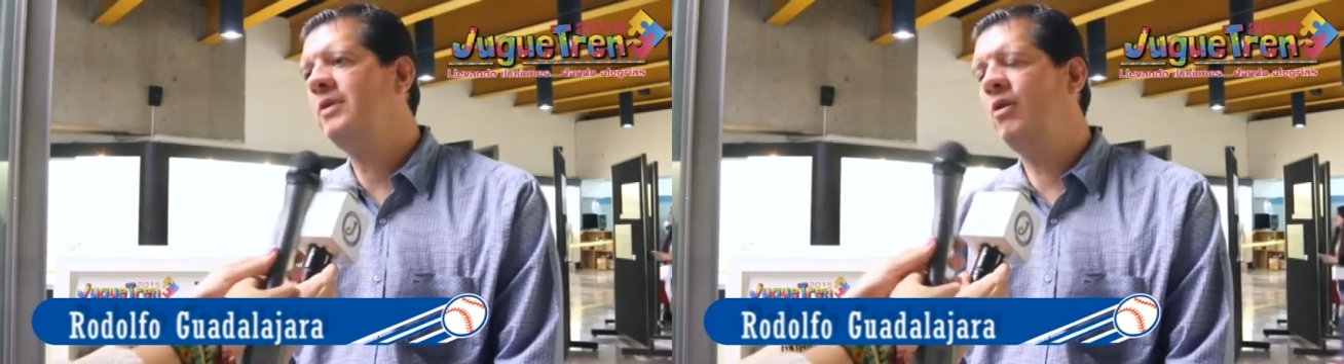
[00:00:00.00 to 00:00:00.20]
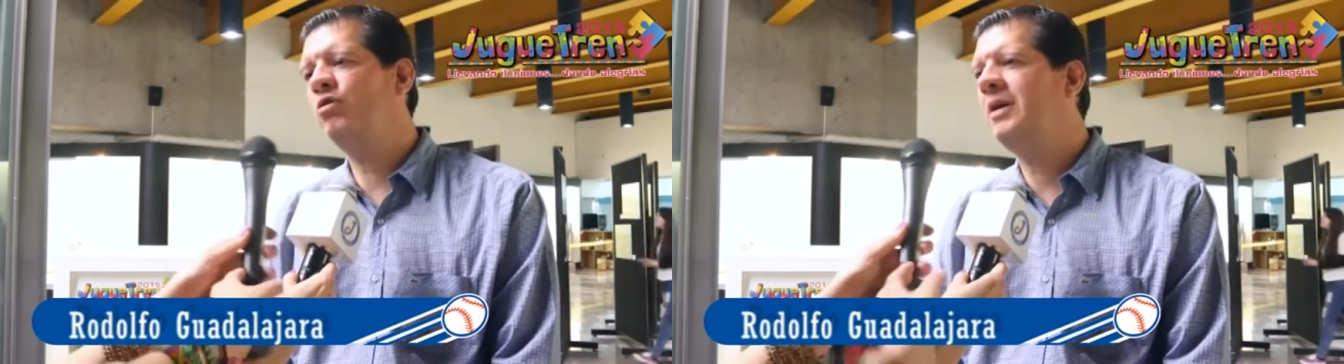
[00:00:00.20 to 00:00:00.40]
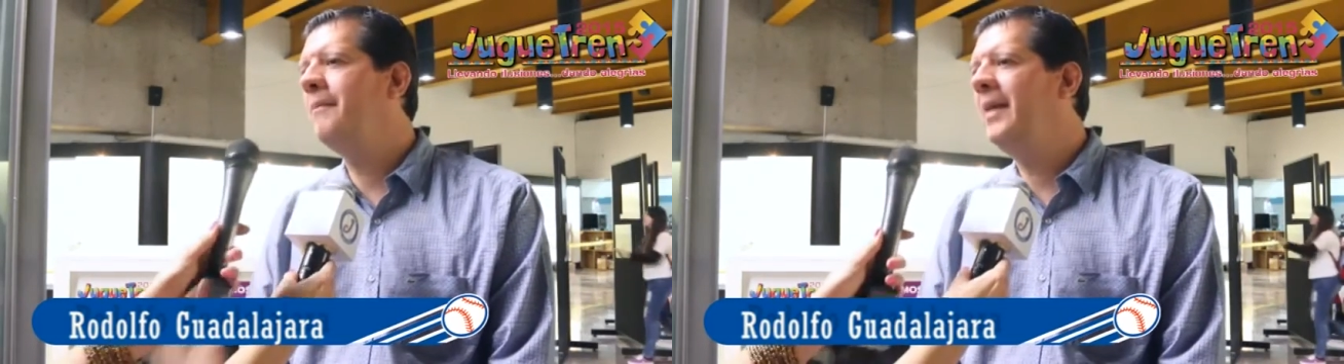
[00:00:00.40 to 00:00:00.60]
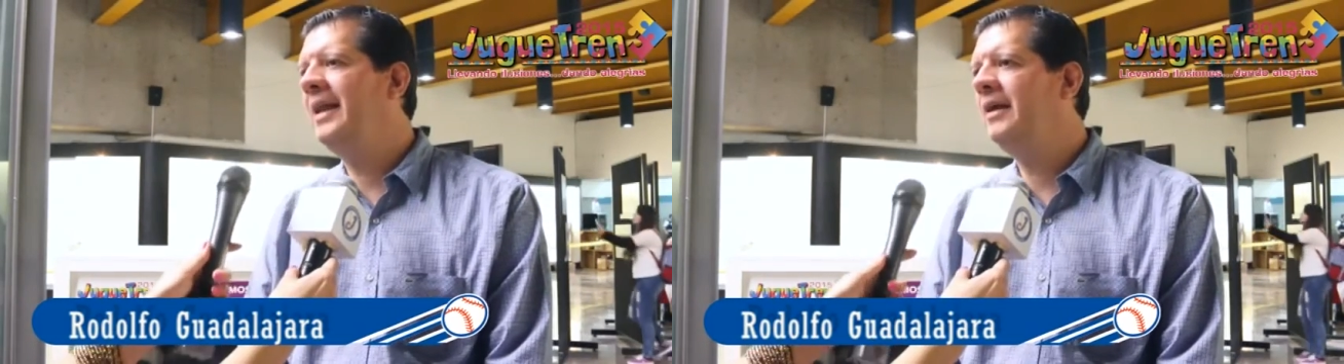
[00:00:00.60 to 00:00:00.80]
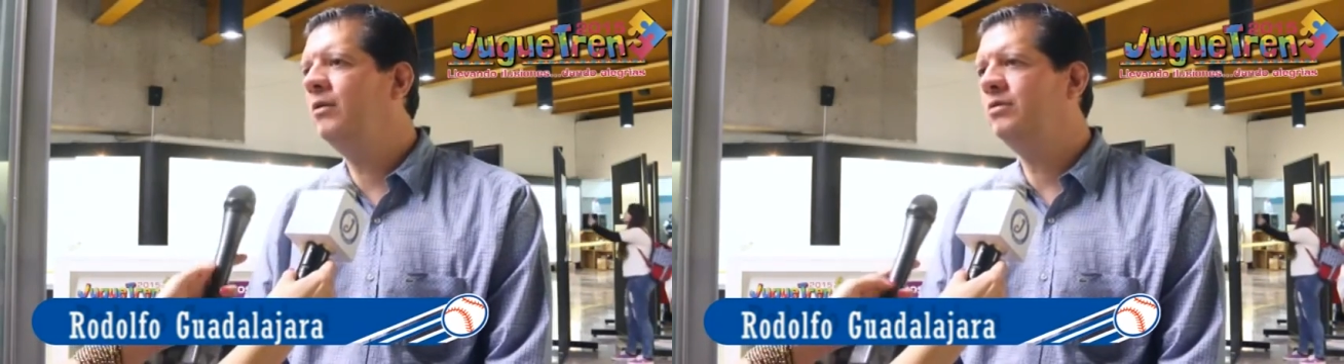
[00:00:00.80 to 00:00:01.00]
que no sean
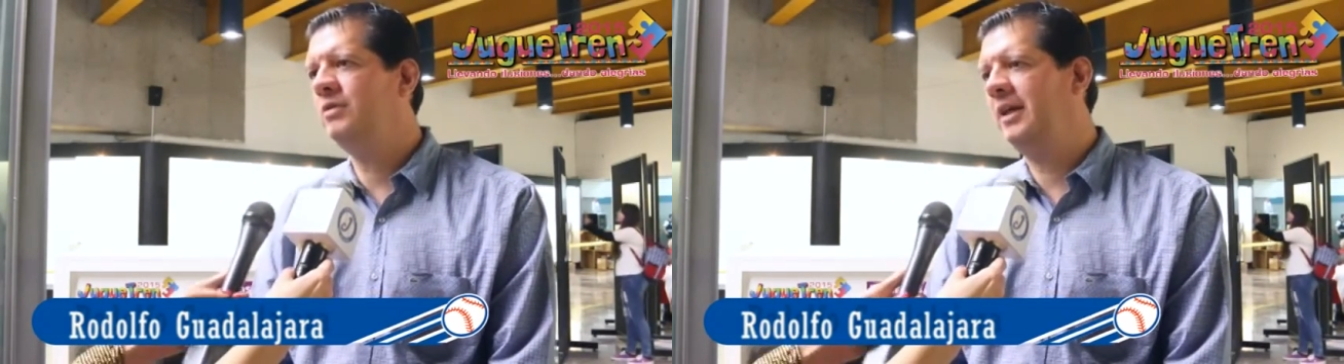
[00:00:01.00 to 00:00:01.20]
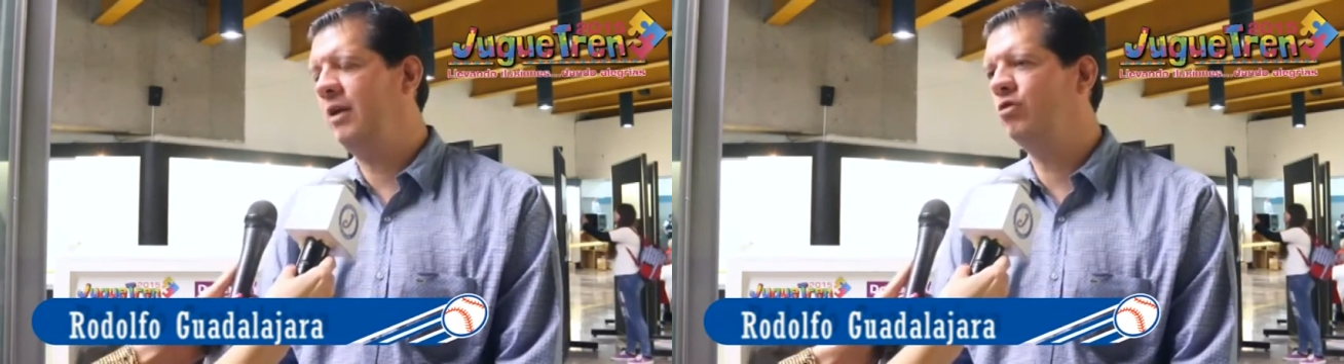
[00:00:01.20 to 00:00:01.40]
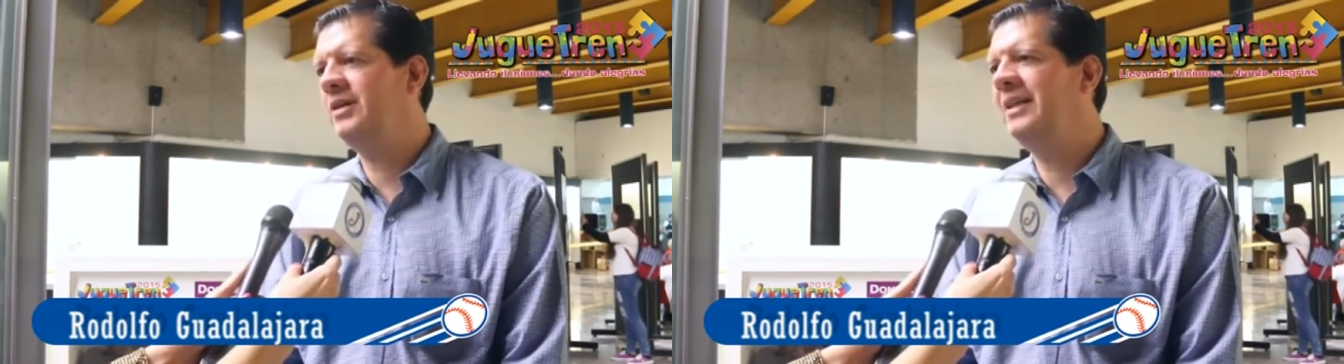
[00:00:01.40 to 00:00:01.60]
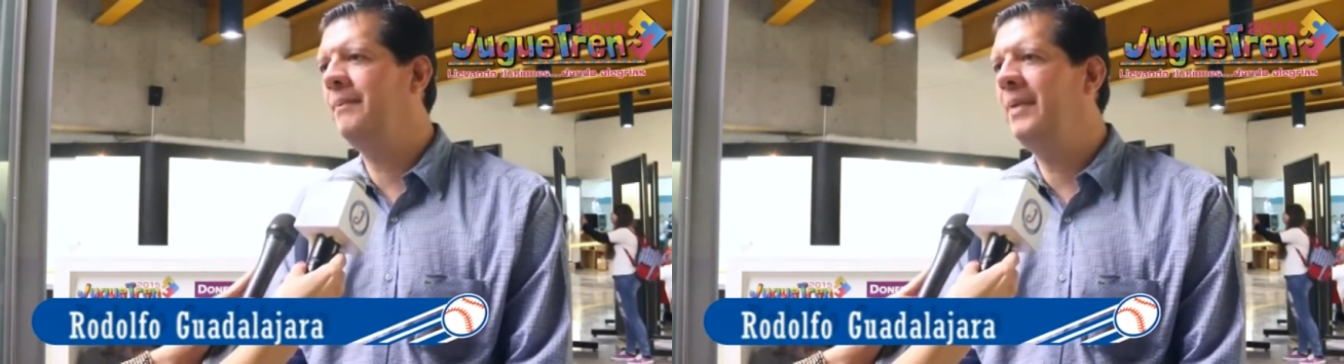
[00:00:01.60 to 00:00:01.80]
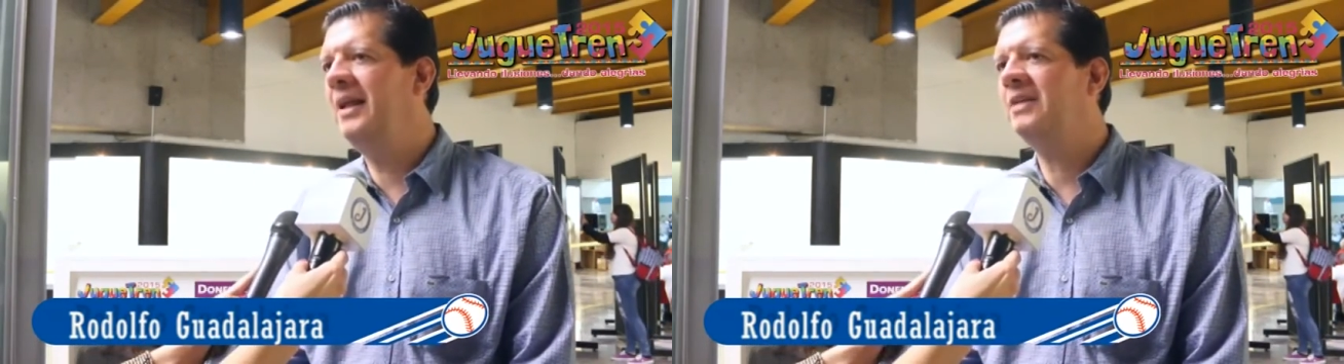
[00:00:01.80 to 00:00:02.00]
bélicos y que no sean de
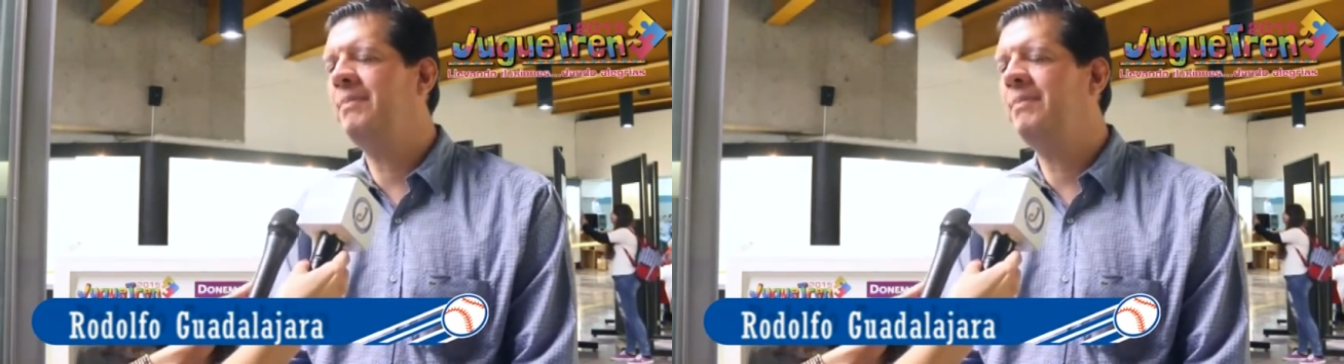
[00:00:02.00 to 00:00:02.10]
pilas,